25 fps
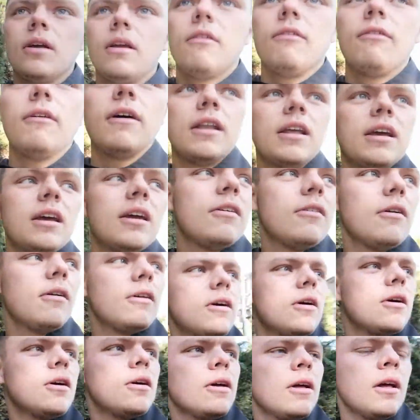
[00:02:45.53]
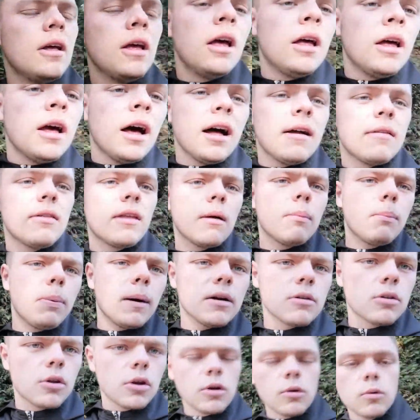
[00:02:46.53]
il fallait euh, un
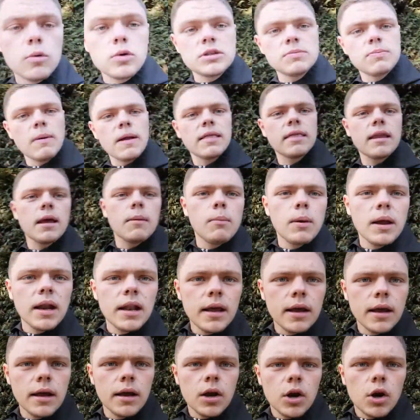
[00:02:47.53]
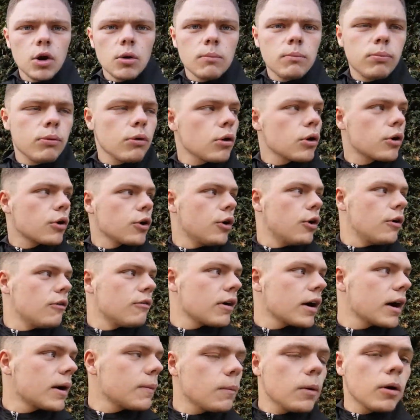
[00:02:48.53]
départ de Ousmane Dembélé pour que
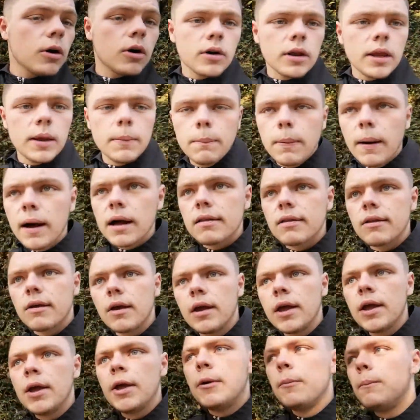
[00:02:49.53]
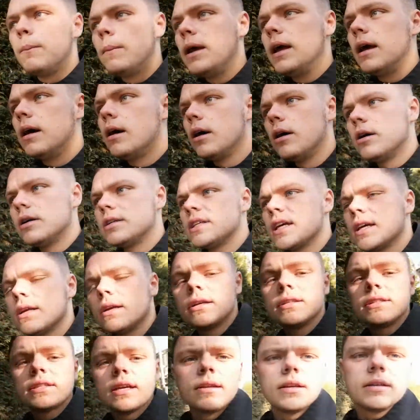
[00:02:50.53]
vraiment il parte, mais euh, ça,
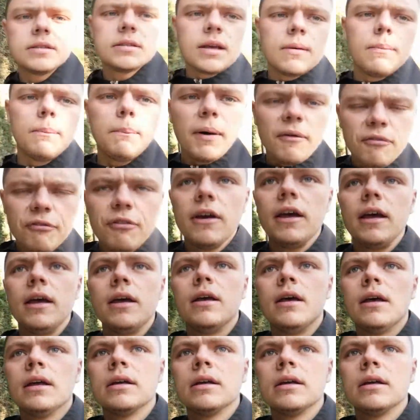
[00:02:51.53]
ne s'est pas fait.